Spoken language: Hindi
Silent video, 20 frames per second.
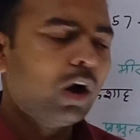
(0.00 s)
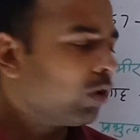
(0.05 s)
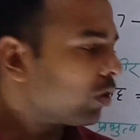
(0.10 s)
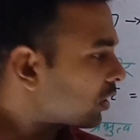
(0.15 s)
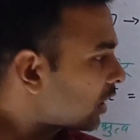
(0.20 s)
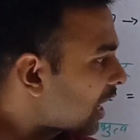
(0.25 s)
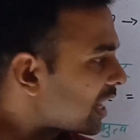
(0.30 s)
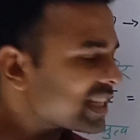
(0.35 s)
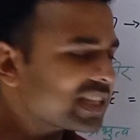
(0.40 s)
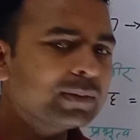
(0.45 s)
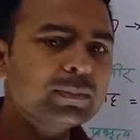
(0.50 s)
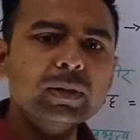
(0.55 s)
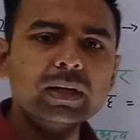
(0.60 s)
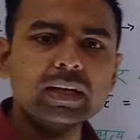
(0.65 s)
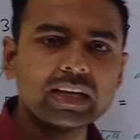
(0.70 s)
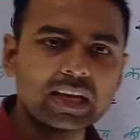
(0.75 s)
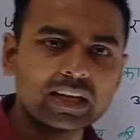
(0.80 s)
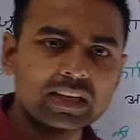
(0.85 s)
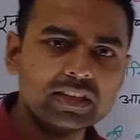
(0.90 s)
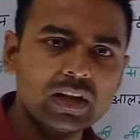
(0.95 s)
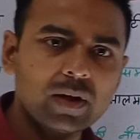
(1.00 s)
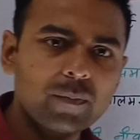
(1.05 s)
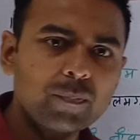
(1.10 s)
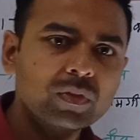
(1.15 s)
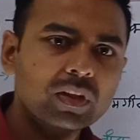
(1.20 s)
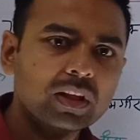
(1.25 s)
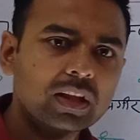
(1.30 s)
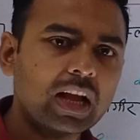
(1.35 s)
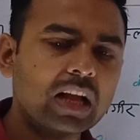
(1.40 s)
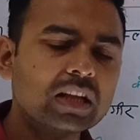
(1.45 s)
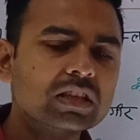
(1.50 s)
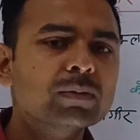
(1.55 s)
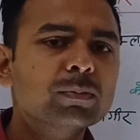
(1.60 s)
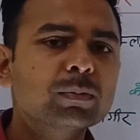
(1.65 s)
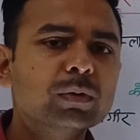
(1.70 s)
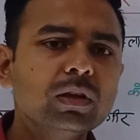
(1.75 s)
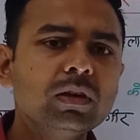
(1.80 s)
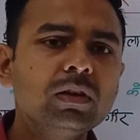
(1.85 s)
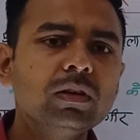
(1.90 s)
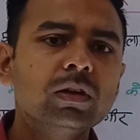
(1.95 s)
और कासिम ने क्या किया
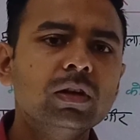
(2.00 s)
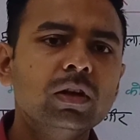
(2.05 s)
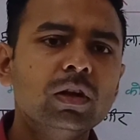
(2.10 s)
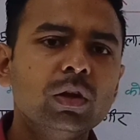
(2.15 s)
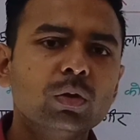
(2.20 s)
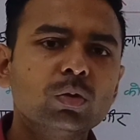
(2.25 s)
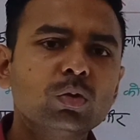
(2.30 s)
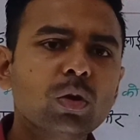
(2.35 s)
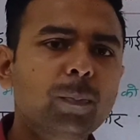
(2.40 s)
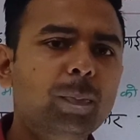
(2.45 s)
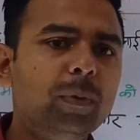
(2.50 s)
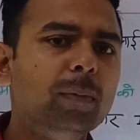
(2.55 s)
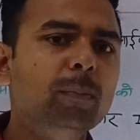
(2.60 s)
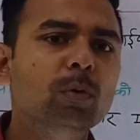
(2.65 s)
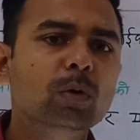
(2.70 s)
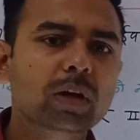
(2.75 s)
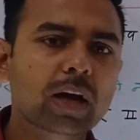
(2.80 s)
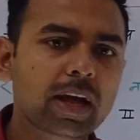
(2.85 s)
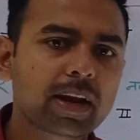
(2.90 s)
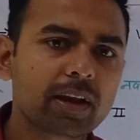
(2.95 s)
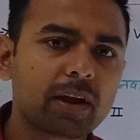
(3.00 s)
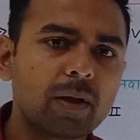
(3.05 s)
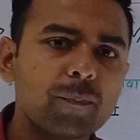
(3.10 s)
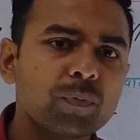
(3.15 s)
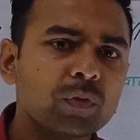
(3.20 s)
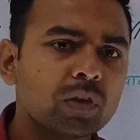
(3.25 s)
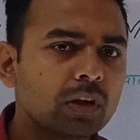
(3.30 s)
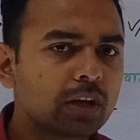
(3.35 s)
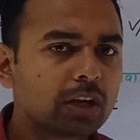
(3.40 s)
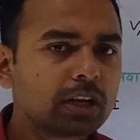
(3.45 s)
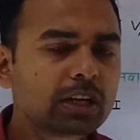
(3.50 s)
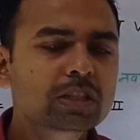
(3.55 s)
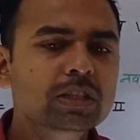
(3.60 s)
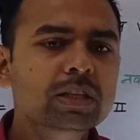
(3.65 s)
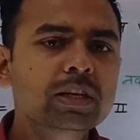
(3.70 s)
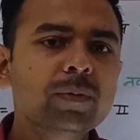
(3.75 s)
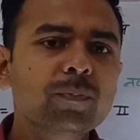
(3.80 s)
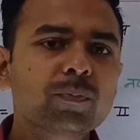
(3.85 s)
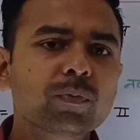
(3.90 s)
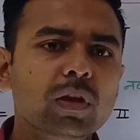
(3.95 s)
कासिम के दो प्रमुख कार्य हैं
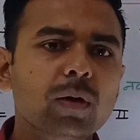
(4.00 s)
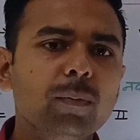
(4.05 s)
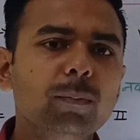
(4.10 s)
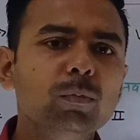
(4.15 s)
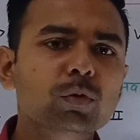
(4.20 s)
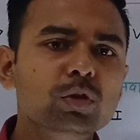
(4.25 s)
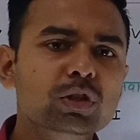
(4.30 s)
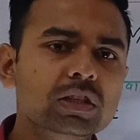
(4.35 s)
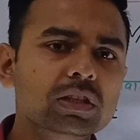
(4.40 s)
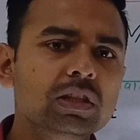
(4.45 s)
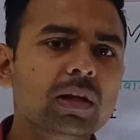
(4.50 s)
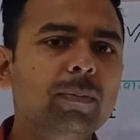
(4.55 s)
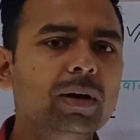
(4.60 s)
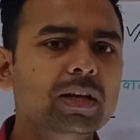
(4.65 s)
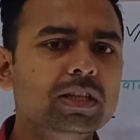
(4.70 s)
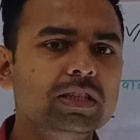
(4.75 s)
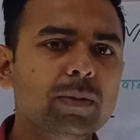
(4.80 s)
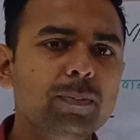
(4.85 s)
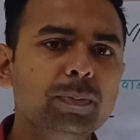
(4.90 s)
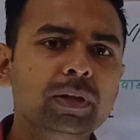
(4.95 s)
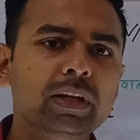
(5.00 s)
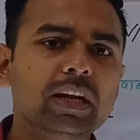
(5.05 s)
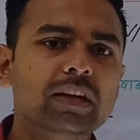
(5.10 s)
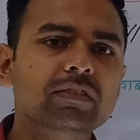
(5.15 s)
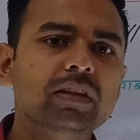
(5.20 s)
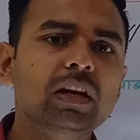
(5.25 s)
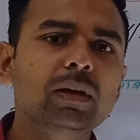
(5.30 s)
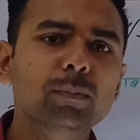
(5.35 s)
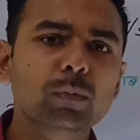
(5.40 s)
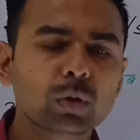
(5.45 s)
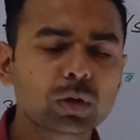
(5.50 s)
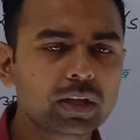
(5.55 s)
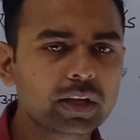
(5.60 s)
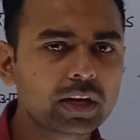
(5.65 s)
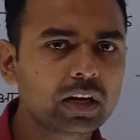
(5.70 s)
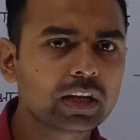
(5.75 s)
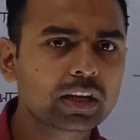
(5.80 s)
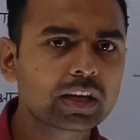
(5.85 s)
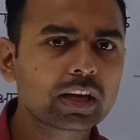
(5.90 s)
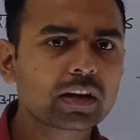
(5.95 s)
इसमें मुर्शिदाबाद से अपनी राजधानी
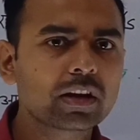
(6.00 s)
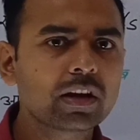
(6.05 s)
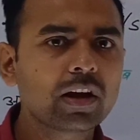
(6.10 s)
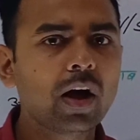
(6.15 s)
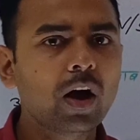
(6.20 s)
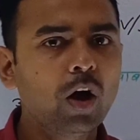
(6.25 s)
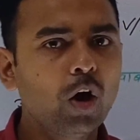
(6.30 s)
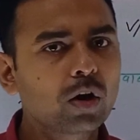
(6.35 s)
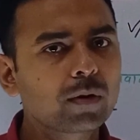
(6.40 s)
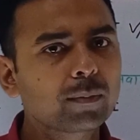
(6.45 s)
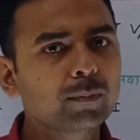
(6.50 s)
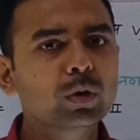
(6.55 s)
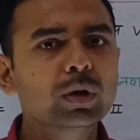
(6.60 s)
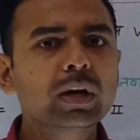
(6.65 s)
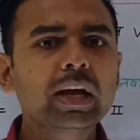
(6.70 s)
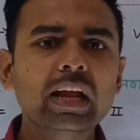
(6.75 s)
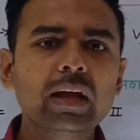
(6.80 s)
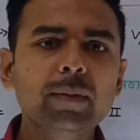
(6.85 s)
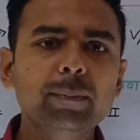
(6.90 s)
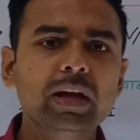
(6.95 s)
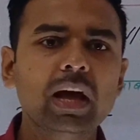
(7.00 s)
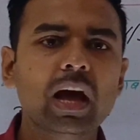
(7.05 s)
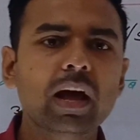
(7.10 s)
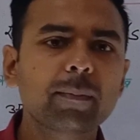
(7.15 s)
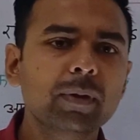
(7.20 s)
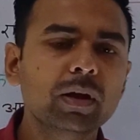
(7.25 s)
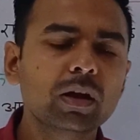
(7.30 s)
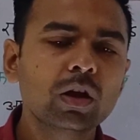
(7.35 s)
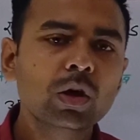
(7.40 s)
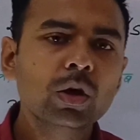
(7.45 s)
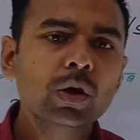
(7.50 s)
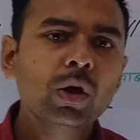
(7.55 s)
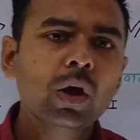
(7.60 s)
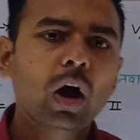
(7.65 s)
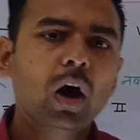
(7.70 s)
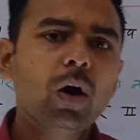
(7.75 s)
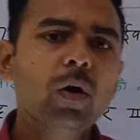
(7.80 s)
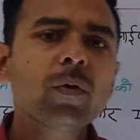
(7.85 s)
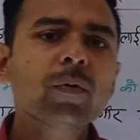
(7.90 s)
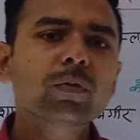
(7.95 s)
मुंगेर लेकर गया और मुंगेर है बिहार में
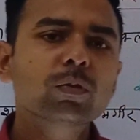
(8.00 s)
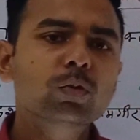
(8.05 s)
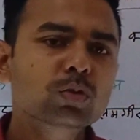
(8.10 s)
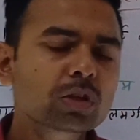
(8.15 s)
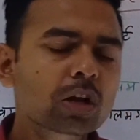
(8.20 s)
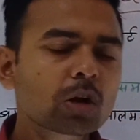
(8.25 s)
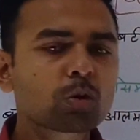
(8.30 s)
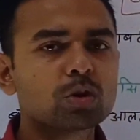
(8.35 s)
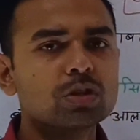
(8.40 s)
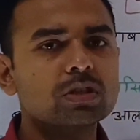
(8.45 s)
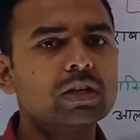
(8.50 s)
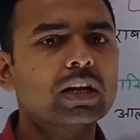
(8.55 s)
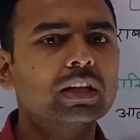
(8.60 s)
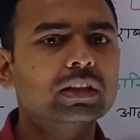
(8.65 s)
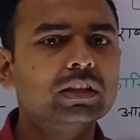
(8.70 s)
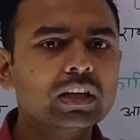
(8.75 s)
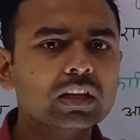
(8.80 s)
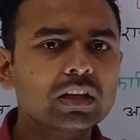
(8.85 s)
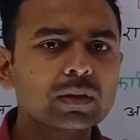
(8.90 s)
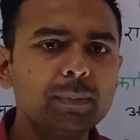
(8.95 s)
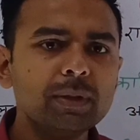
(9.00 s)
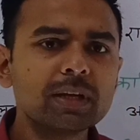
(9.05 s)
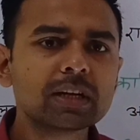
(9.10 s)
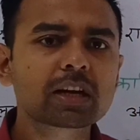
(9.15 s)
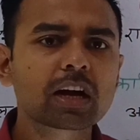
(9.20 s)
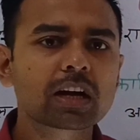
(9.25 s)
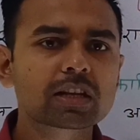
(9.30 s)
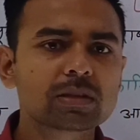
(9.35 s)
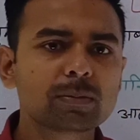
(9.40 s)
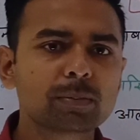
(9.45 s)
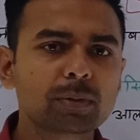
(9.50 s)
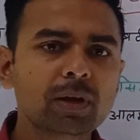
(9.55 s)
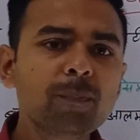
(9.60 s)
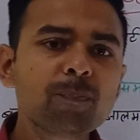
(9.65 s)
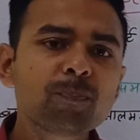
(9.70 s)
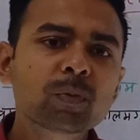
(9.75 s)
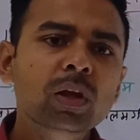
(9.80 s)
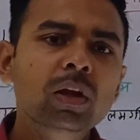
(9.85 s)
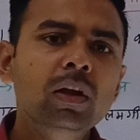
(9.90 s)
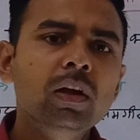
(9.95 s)
और दूसरा क्वेश्चन आता है कि मीर कासिम
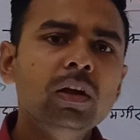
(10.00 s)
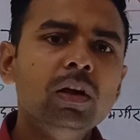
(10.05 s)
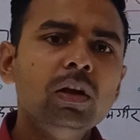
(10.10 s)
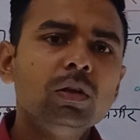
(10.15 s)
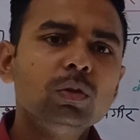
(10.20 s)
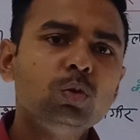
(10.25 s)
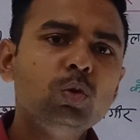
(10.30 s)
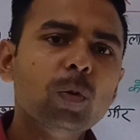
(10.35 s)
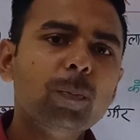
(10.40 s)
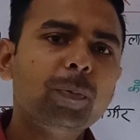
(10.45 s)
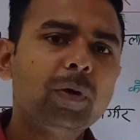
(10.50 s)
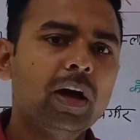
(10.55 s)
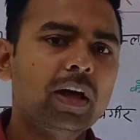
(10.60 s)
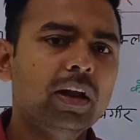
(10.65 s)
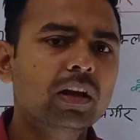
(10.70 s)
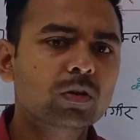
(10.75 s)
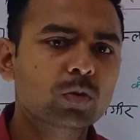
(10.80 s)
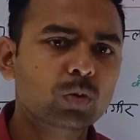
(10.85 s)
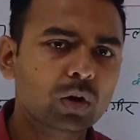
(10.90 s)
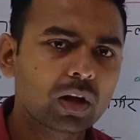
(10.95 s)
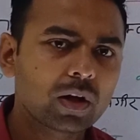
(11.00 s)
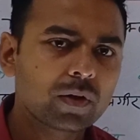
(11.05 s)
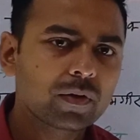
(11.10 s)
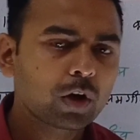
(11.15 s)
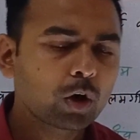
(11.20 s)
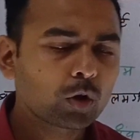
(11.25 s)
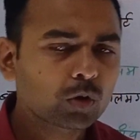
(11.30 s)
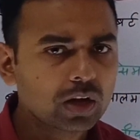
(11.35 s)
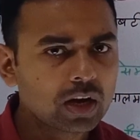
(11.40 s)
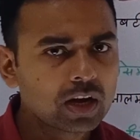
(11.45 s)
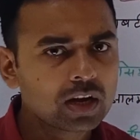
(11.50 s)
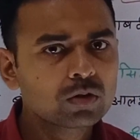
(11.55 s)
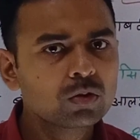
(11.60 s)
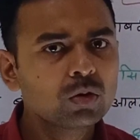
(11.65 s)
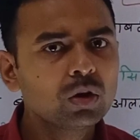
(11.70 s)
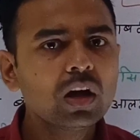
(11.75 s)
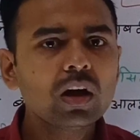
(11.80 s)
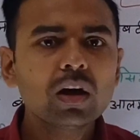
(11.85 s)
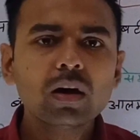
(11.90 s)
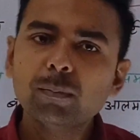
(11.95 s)
ने तो खाना खोला और
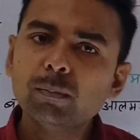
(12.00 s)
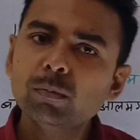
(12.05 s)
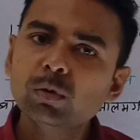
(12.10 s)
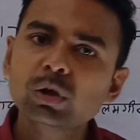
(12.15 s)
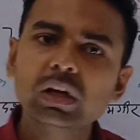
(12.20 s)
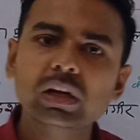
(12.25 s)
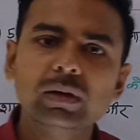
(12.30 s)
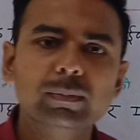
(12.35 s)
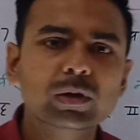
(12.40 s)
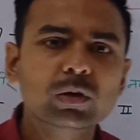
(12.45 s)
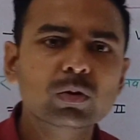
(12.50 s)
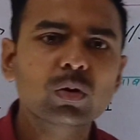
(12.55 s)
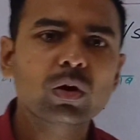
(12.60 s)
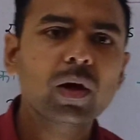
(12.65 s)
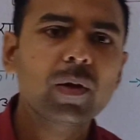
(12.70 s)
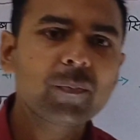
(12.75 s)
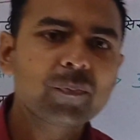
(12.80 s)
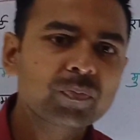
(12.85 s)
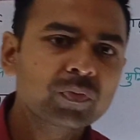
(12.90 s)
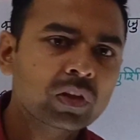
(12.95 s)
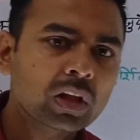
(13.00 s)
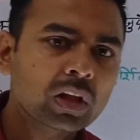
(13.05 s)
कहाँ खोला मुंगेर में खोला